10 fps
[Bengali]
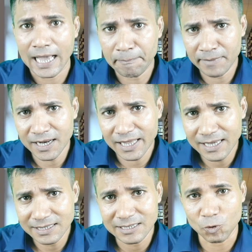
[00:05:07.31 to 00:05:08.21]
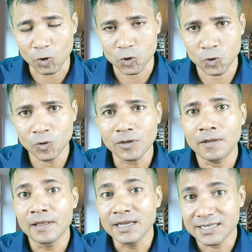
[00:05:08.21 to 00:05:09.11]
আপনার এই যে দর্শক
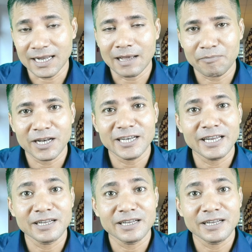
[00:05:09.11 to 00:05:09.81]
যারা আপনার